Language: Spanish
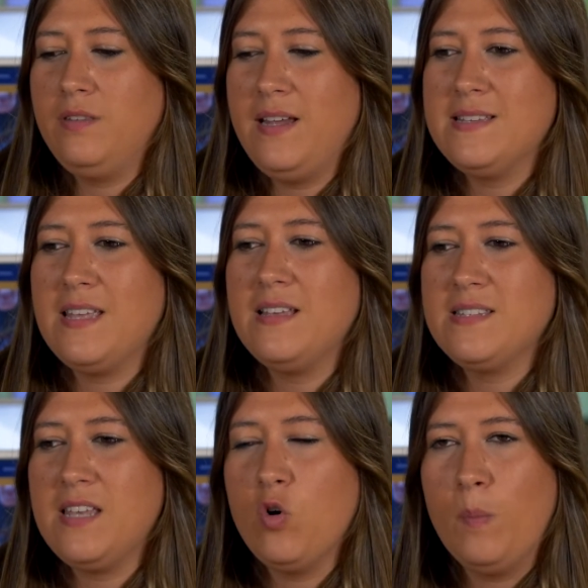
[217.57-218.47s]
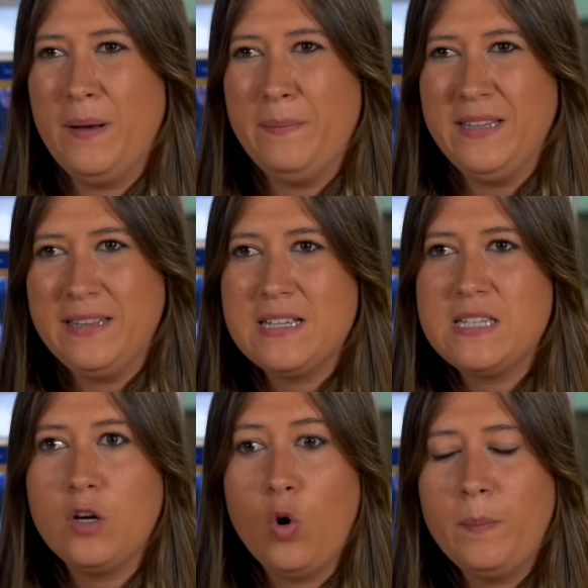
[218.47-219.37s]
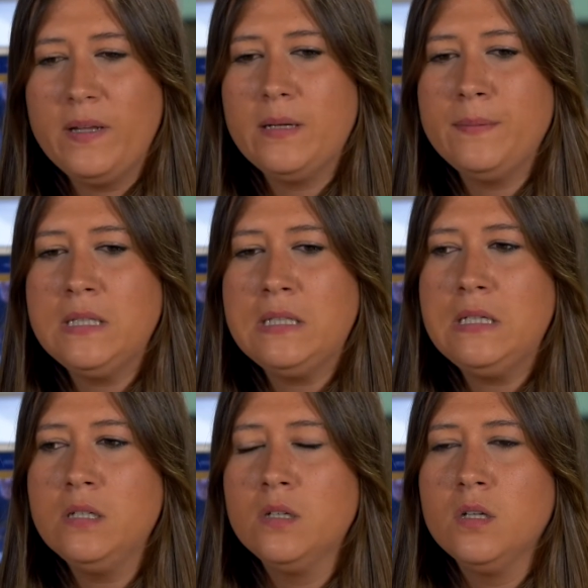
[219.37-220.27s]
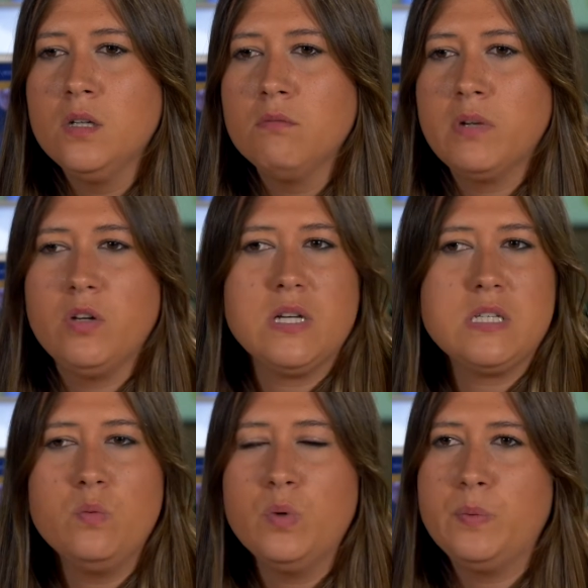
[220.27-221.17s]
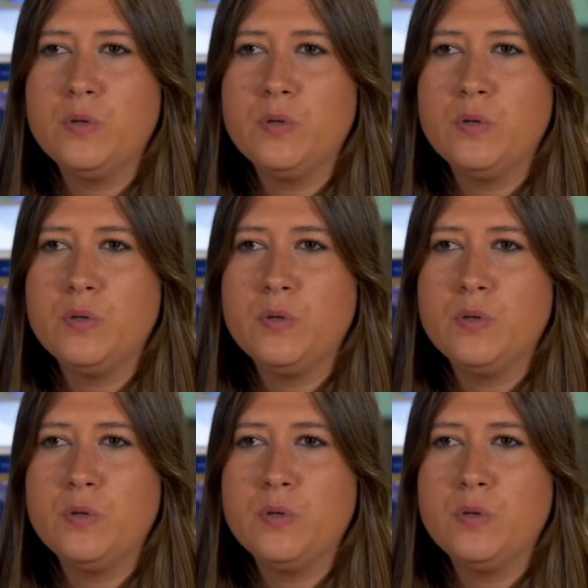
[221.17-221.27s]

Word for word: tres se complementasen completamente, creo que ha sido muy